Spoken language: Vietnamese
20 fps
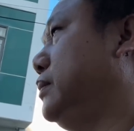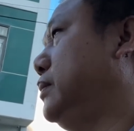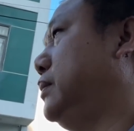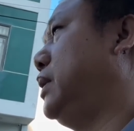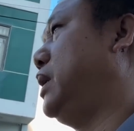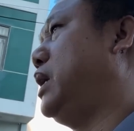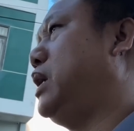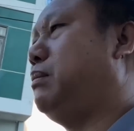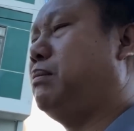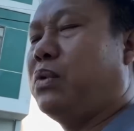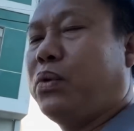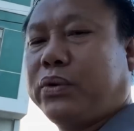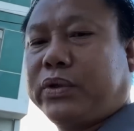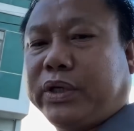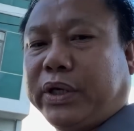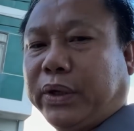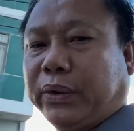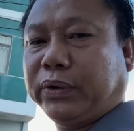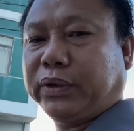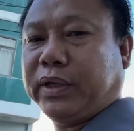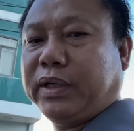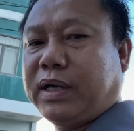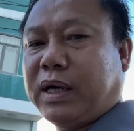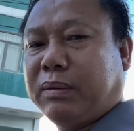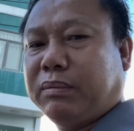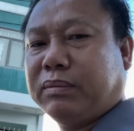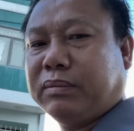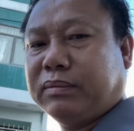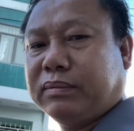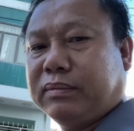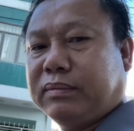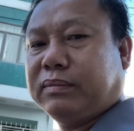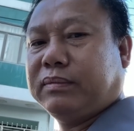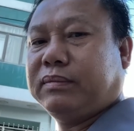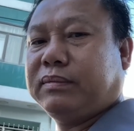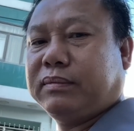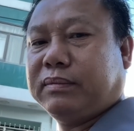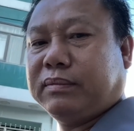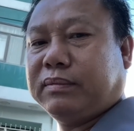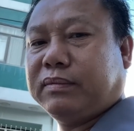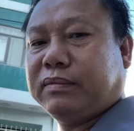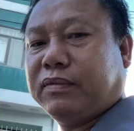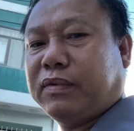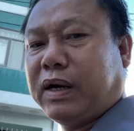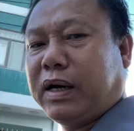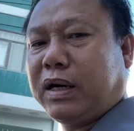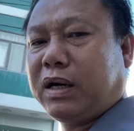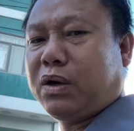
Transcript: hơn 1 triệu tỷ đồng vẫn